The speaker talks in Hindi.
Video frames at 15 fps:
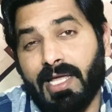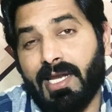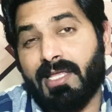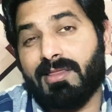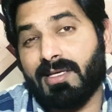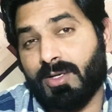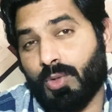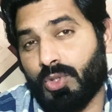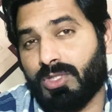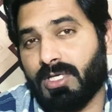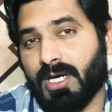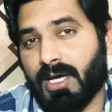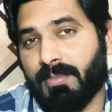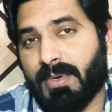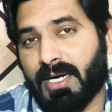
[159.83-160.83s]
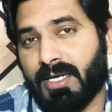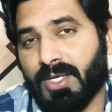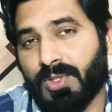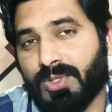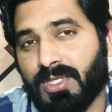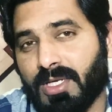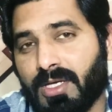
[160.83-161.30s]
लेने तक को तैयार बैठे
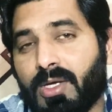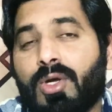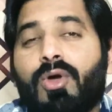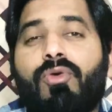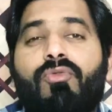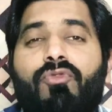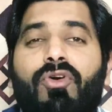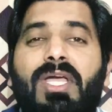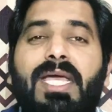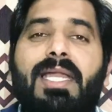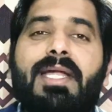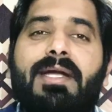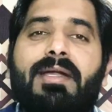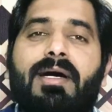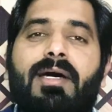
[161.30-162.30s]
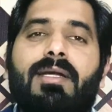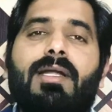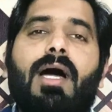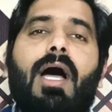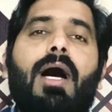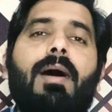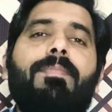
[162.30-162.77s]
होते हैं वही लीडरान
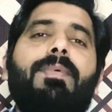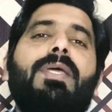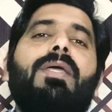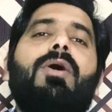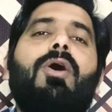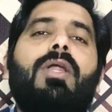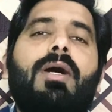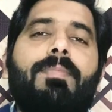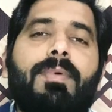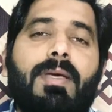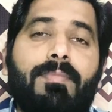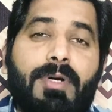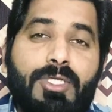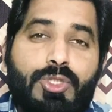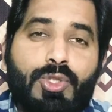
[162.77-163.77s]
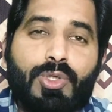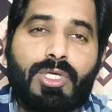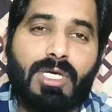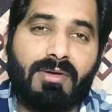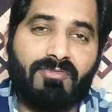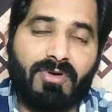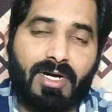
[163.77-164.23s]
आपकी और आपके बच्चों
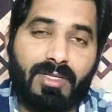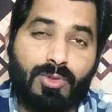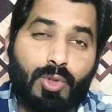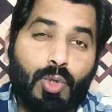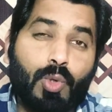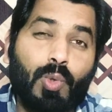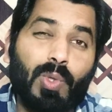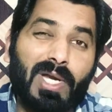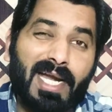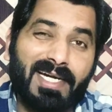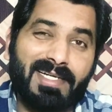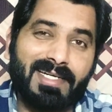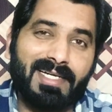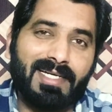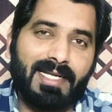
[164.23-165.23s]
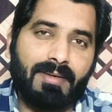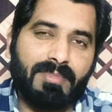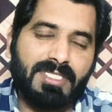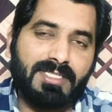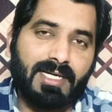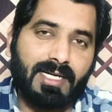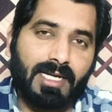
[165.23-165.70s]
की अमवात को कोलेटरल
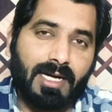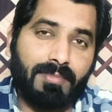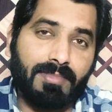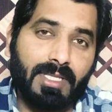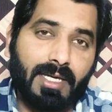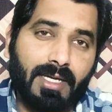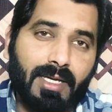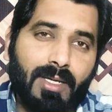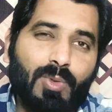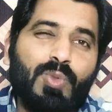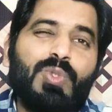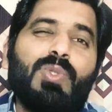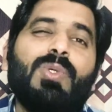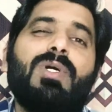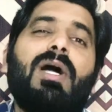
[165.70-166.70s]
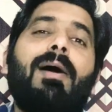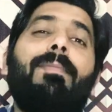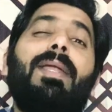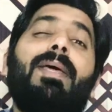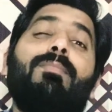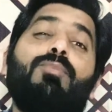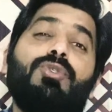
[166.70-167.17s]
डैमेज का नाम दे के उसको
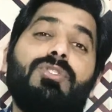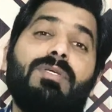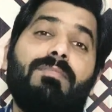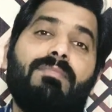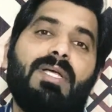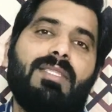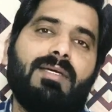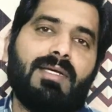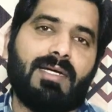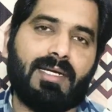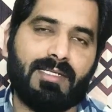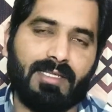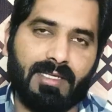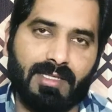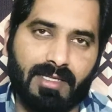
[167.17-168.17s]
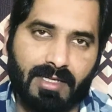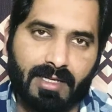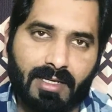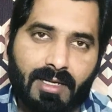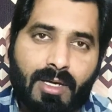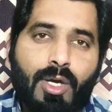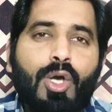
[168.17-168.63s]
काबिल मजम्मत करार दे
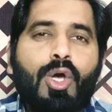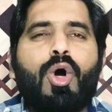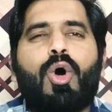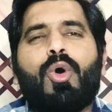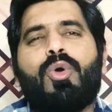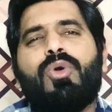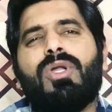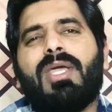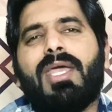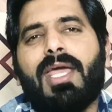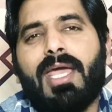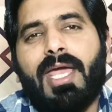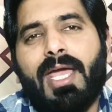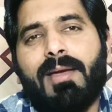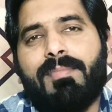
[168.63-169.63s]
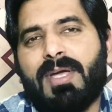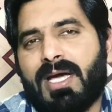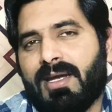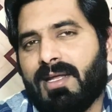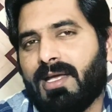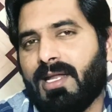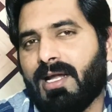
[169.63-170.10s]
देंगे और उनके एक
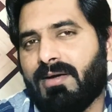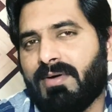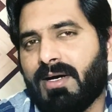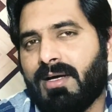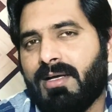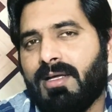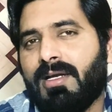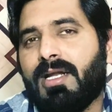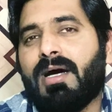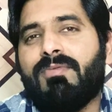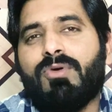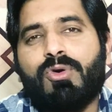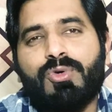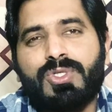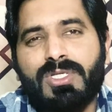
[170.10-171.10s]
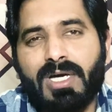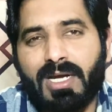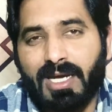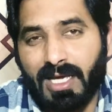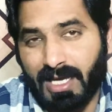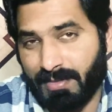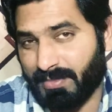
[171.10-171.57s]
बयान के अलावा ना वो कुछ
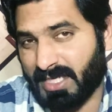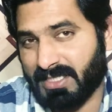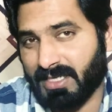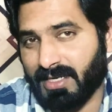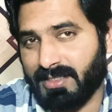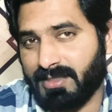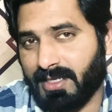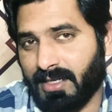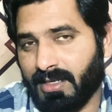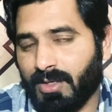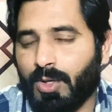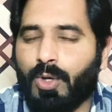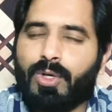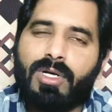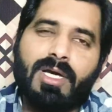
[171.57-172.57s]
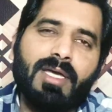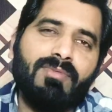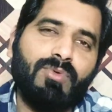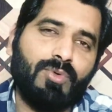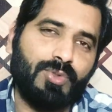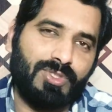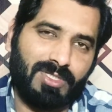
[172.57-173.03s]
करने के मजाज हैं और ना ही
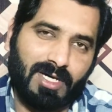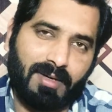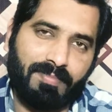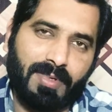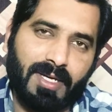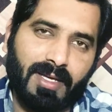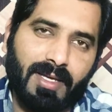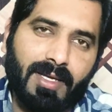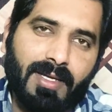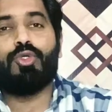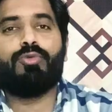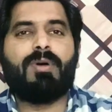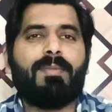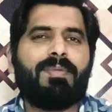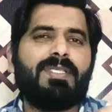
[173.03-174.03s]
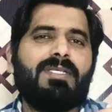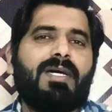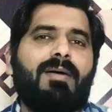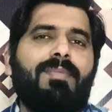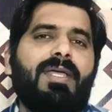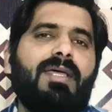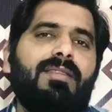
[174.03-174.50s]
वो कुछ कर पाएंगे सुबह
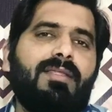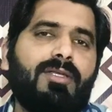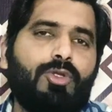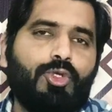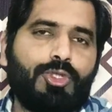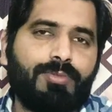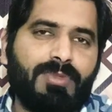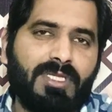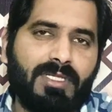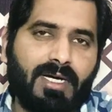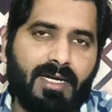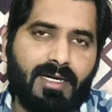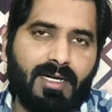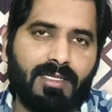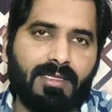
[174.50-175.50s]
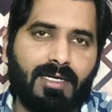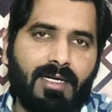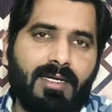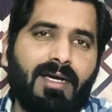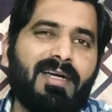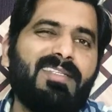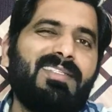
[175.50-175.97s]
पंजाब के अंदर दुश्मनदार
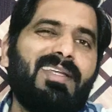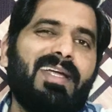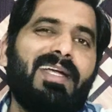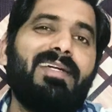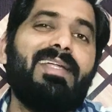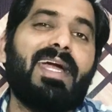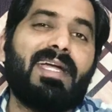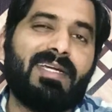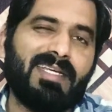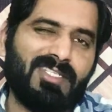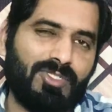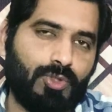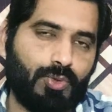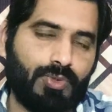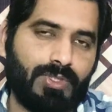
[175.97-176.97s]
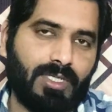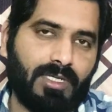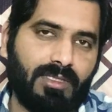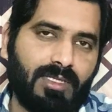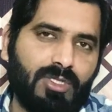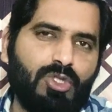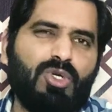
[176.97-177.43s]
खानदान अक्सर एक टैक्टिक्स यूज
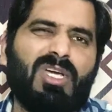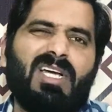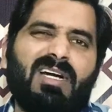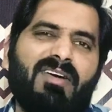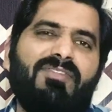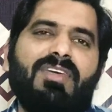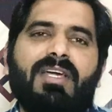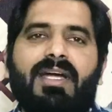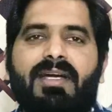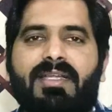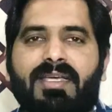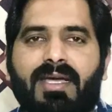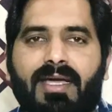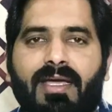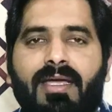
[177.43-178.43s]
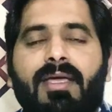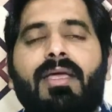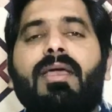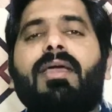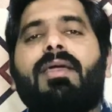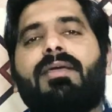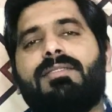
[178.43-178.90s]
करते हैं जो कि काफी घटिया है
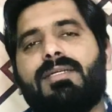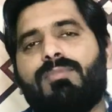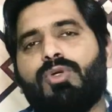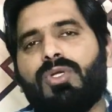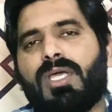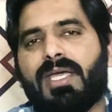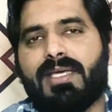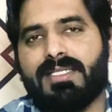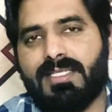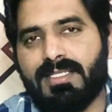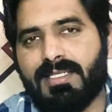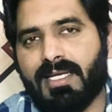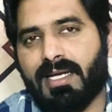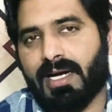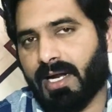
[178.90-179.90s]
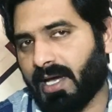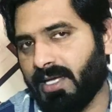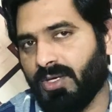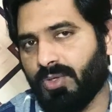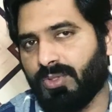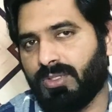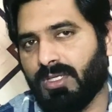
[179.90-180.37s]
कि जब उनकी किसी से लड़ाई
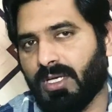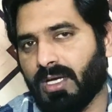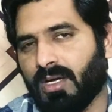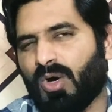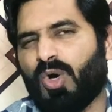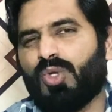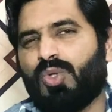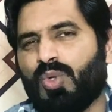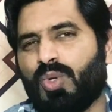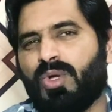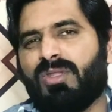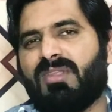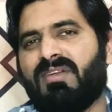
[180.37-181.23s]
होती है और दोनों